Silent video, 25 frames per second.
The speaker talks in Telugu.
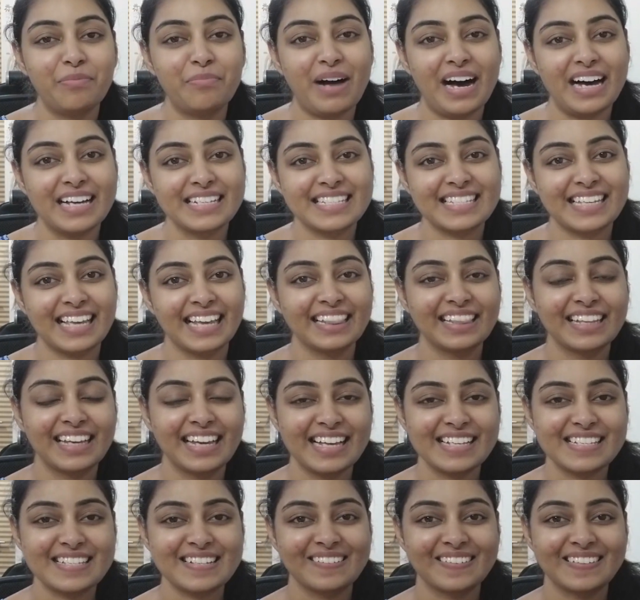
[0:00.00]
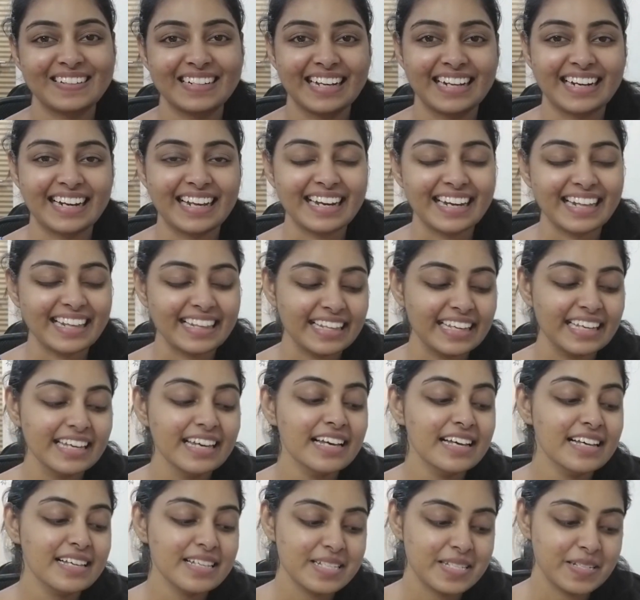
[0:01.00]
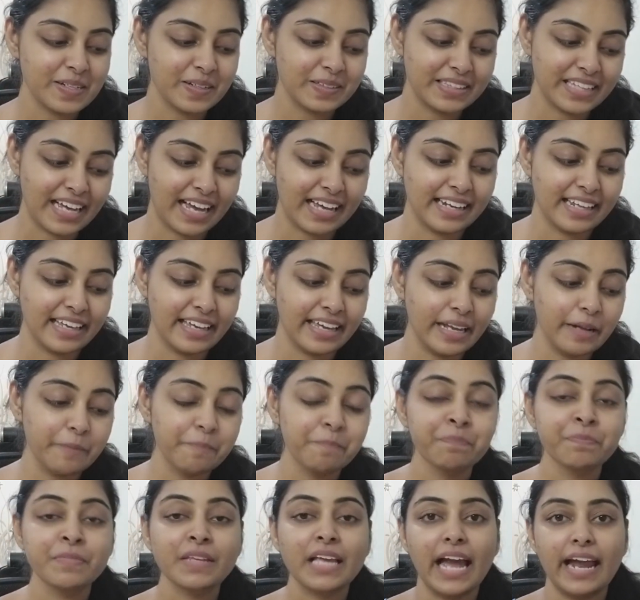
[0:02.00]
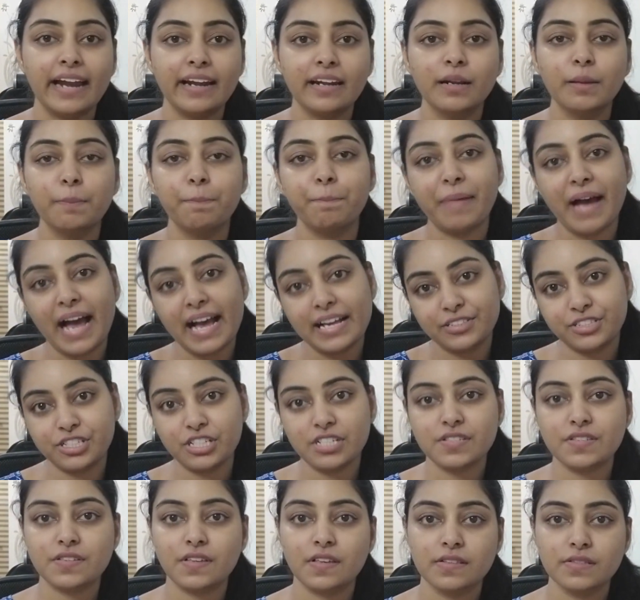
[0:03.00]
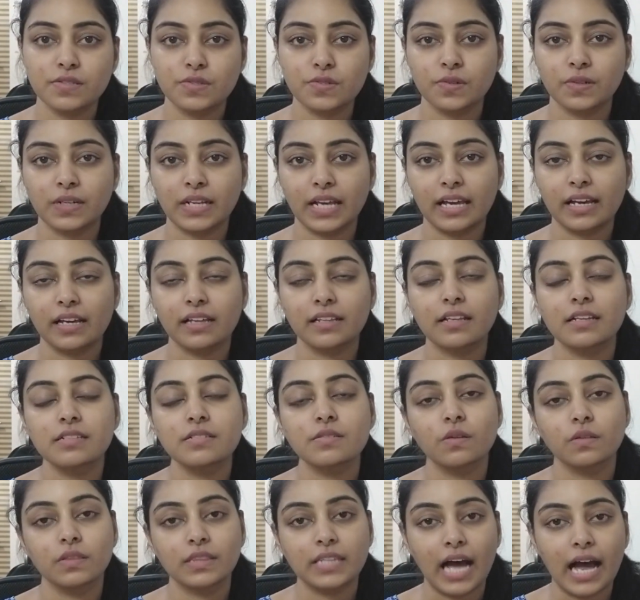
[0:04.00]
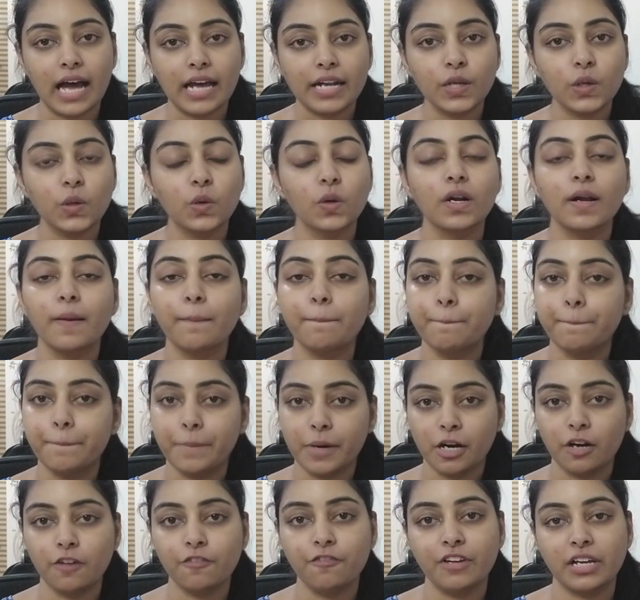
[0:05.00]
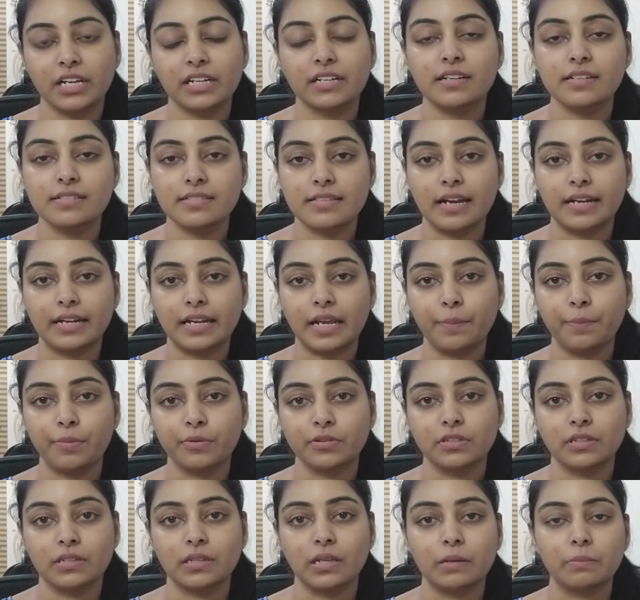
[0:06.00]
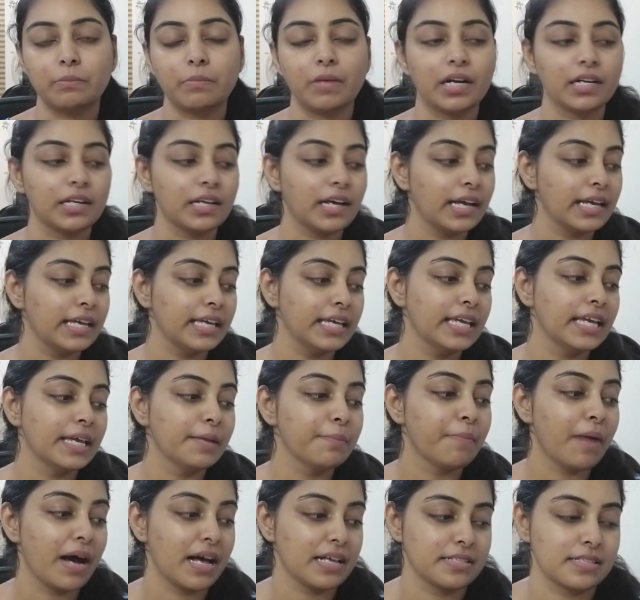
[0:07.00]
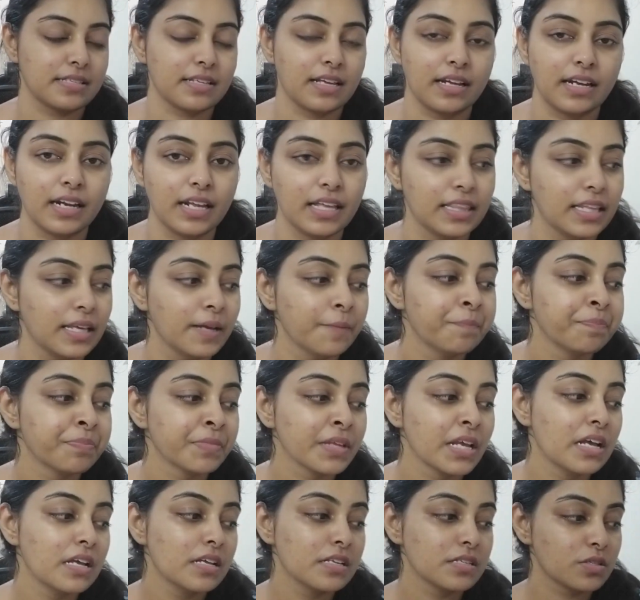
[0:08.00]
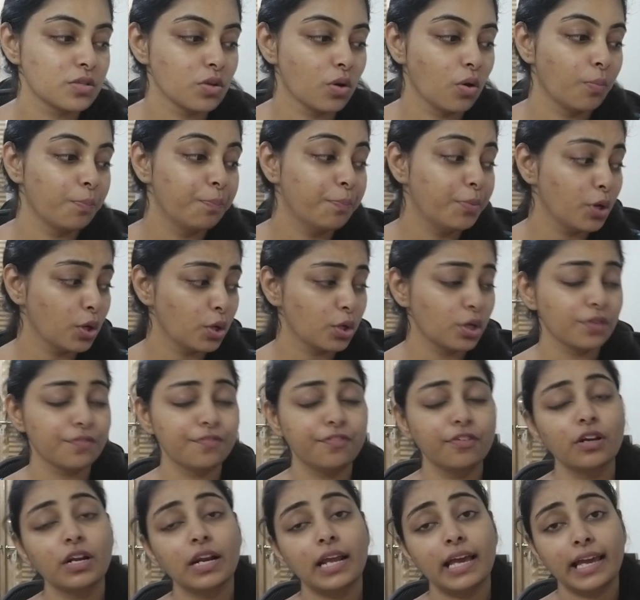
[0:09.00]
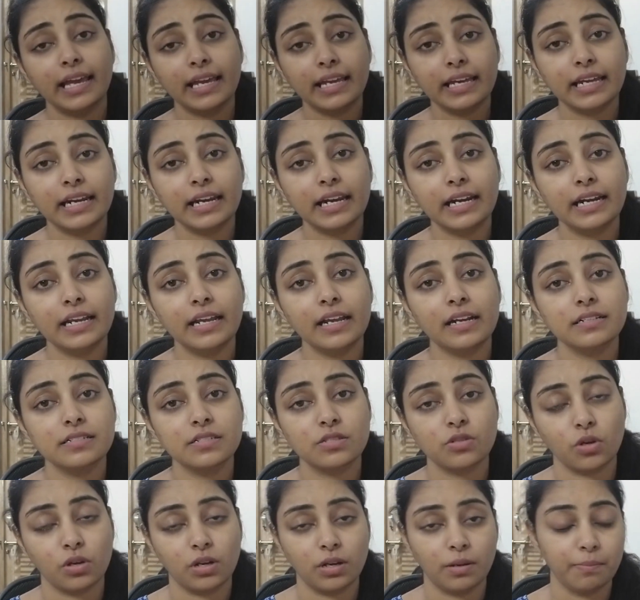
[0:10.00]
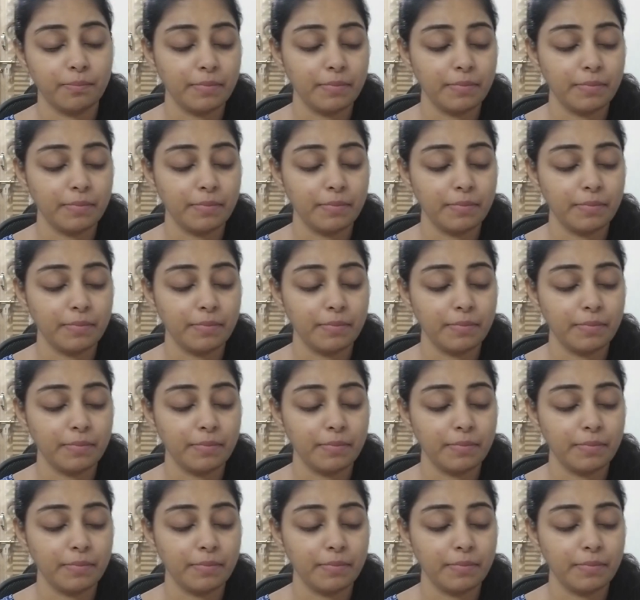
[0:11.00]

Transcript: మాస్క్ ఎందుకు వేసుకుంటున్నాను అనేది సో దానికి అండ్ ప్యాచీ స్కిన్స్ ఉంటాయి కదా సో దానికి కూడా పర్ఫెక్ట్గా సెట్ అయిపోతుంది అనమాట ఈ మాస్క్ అనేది సో బ్యూటిఫుల్ ఇంగ్రీడియంట్స్ ఒక